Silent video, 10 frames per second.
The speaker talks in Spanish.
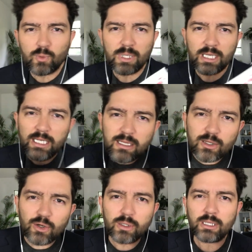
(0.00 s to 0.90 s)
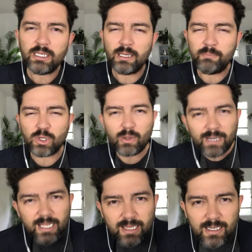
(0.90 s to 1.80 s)
huesitos y empiezo a
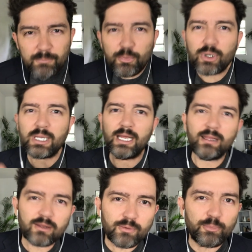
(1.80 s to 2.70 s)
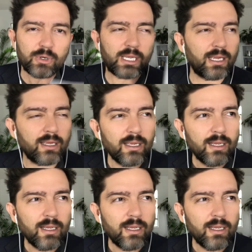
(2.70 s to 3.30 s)
ver qué tienen por dentro? Porque